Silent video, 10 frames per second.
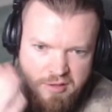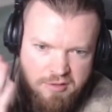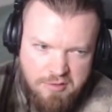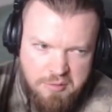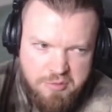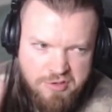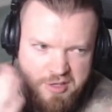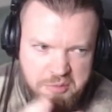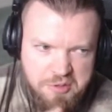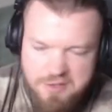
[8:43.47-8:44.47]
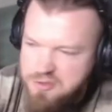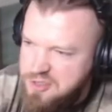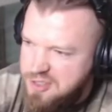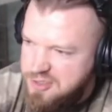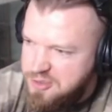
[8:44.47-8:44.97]
Nie wiem, może ja nie potrafię
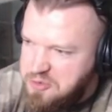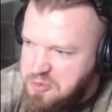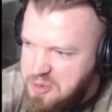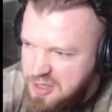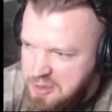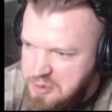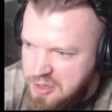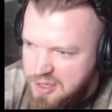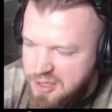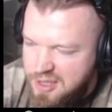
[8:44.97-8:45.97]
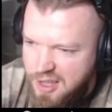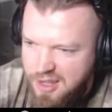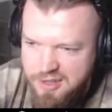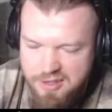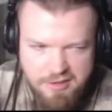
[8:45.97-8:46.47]
czytać ze zrozumieniem,
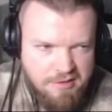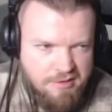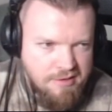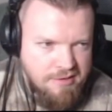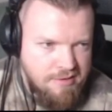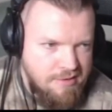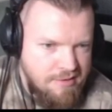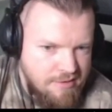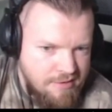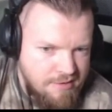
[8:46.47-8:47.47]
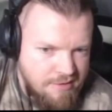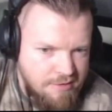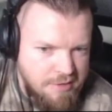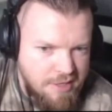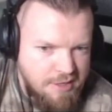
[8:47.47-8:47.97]
ale
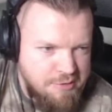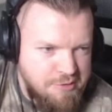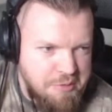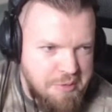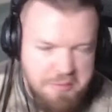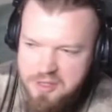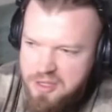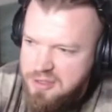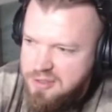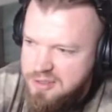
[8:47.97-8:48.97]
no ja nie rozumiem, nie?